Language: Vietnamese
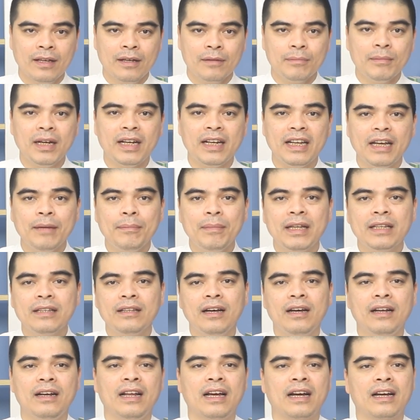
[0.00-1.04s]
Bởi lẽ bàn
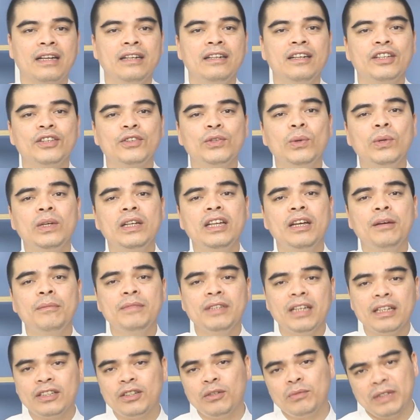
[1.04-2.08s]
thờ là cái nơi tôn nghiêm
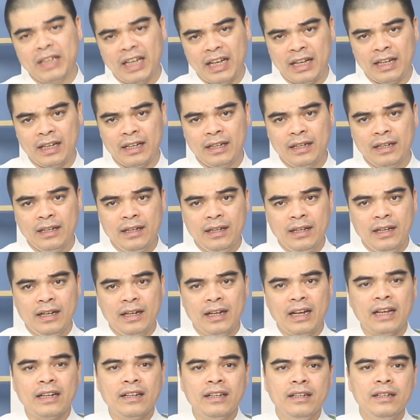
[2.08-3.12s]
nhất trong nhà,
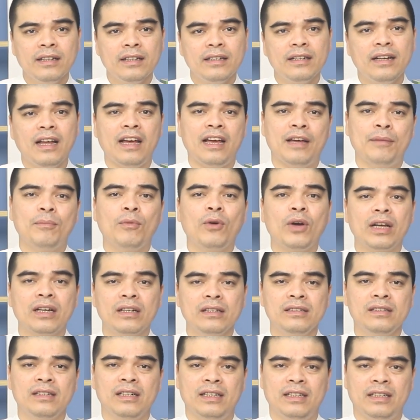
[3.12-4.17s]
là nơi để mọi
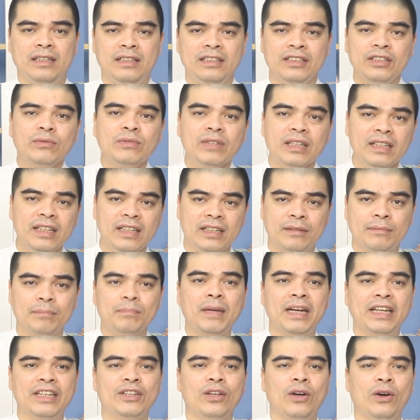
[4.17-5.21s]
người trong gia đình
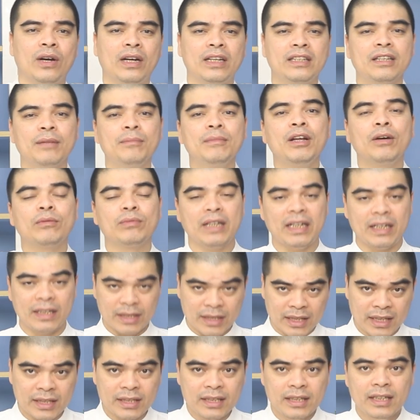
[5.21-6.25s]
bày tỏ cái tấm lòng thành
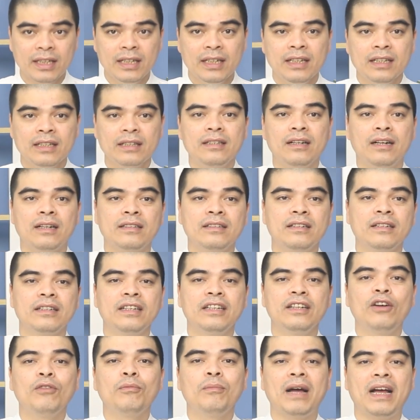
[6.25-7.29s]
kính, tưởng nhớ
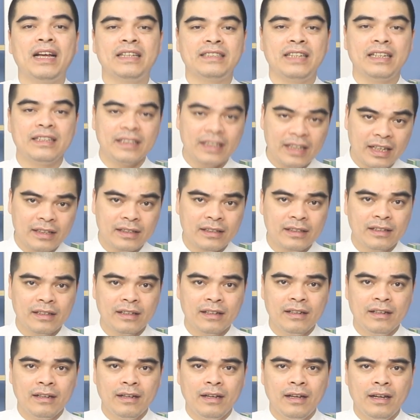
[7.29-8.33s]
đến ông bà gia tiên.
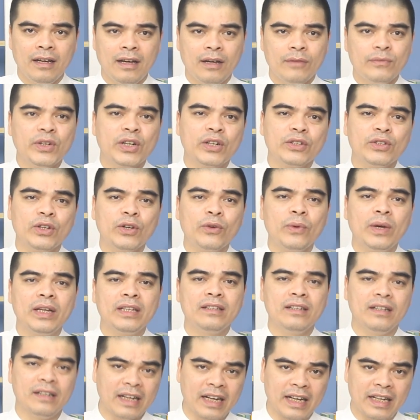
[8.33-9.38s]
Với cái thói
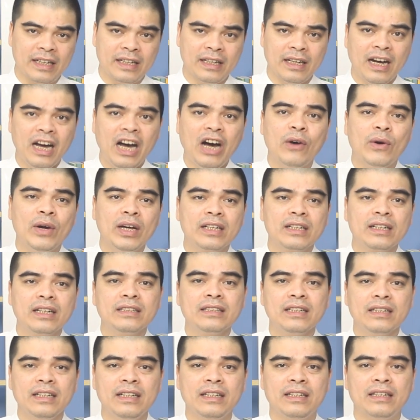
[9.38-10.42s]
quen thường ngày, hầu hết
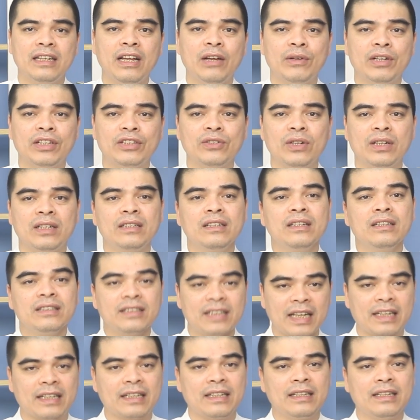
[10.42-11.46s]
các gia đình đều lựa chọn nước
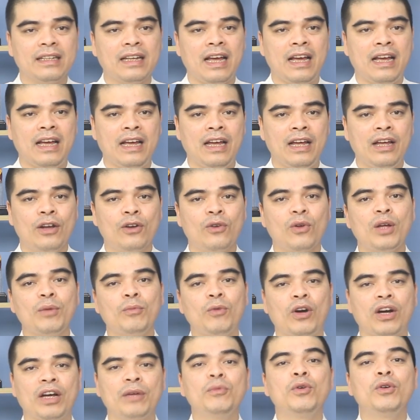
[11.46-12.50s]
sạch để loại
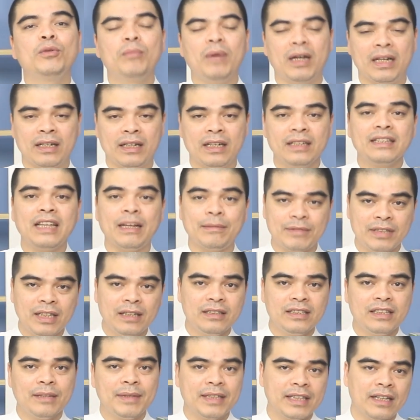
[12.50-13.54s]
bỏ cái bụi bẩn, các tạp
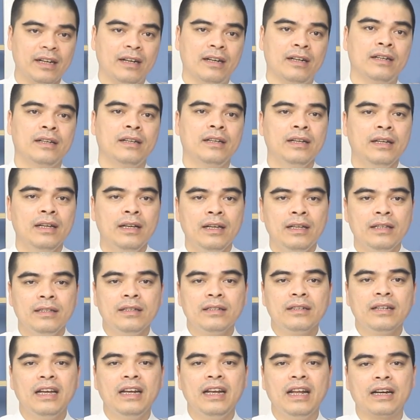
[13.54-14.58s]
chất trên bàn thờ.
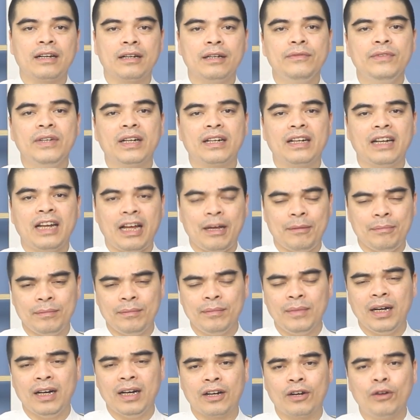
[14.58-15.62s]
Nhưng đây là cái việc
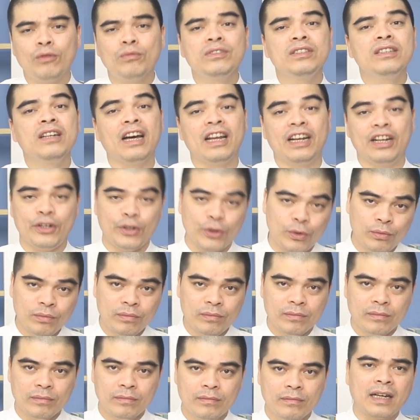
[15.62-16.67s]
làm cũng chưa hẳn là
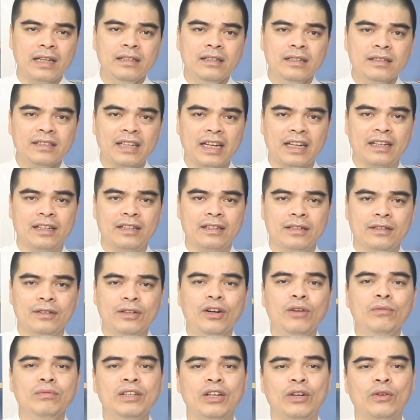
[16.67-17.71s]
đúng. Cái nước sạch nó
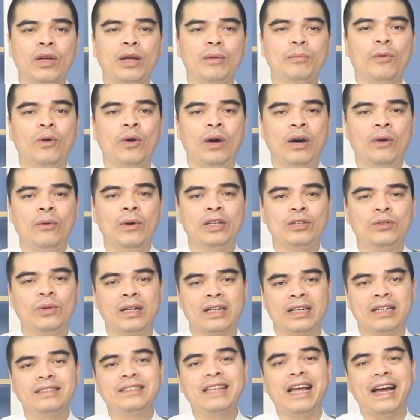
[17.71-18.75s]
không thể loại bỏ hoàn
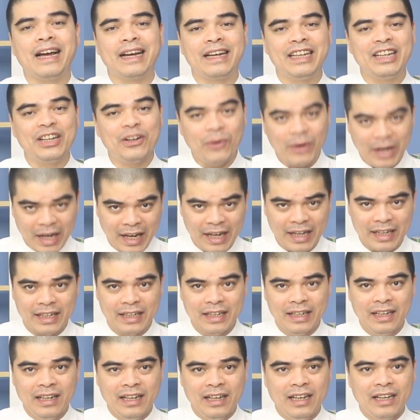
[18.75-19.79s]
toàn các tà khí có hại,
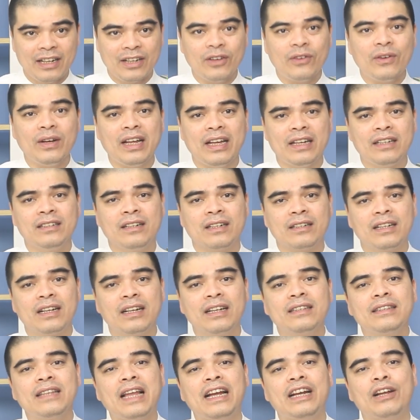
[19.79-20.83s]
nó còn ảnh hưởng đến
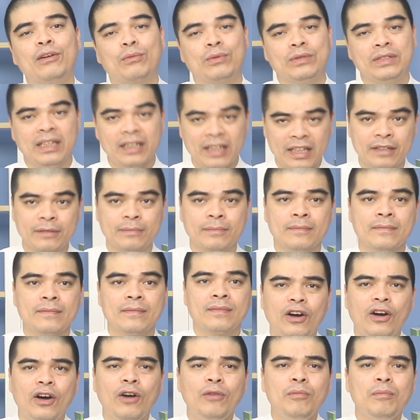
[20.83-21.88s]
cái tài lộc của gia đình.
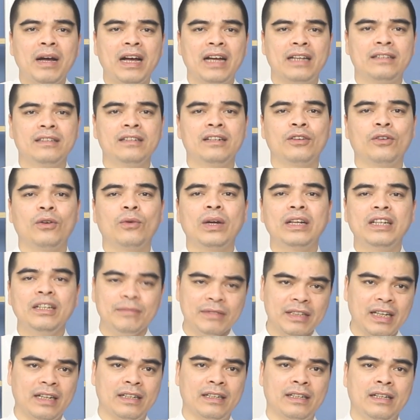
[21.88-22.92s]
Ông bà thường có quan
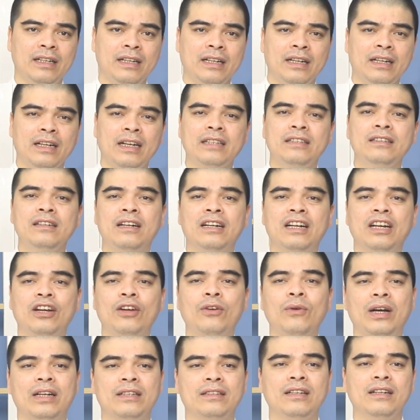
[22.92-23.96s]
niệm rằng ngày thường là cái
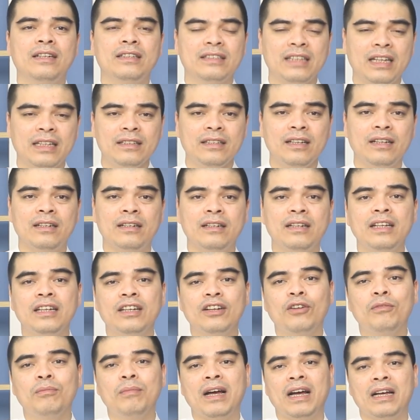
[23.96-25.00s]
khoảng thời gian thần
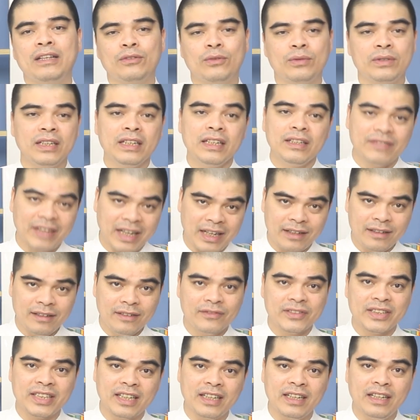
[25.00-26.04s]
linh ông bà tổ tiên đi vắng.
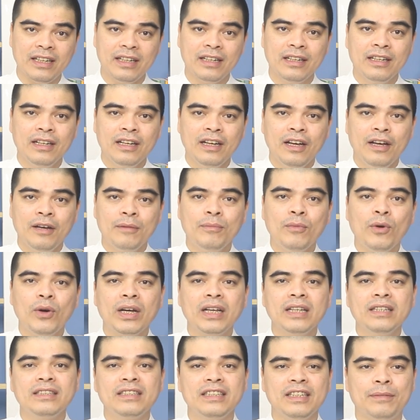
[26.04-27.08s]
Vì thế, mỗi
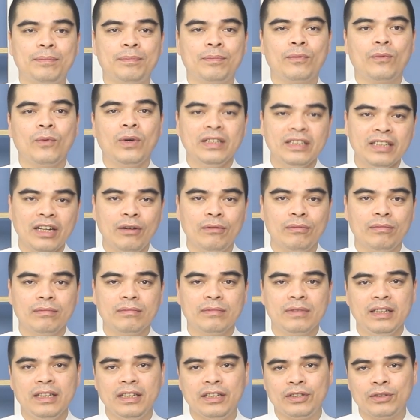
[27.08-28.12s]
cái dịp quan trọng
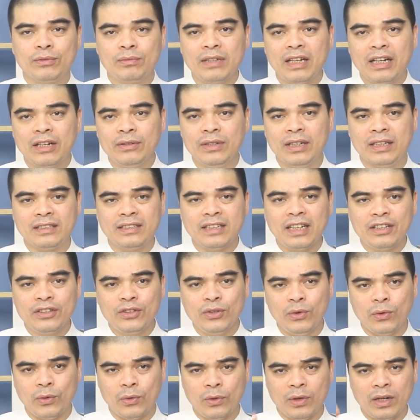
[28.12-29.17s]
thì chúng ta có thể tranh
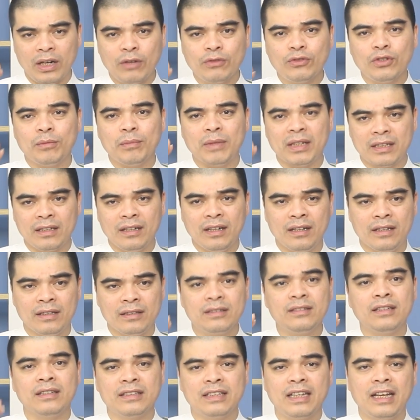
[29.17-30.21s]
thủ lau dọn bàn thờ,
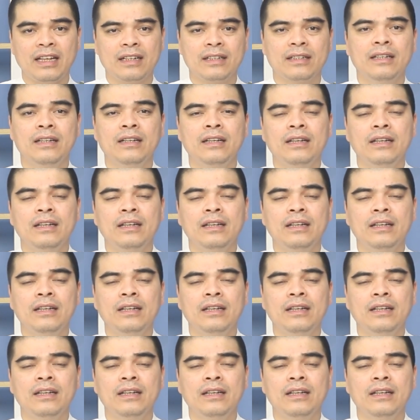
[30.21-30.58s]
sửa sang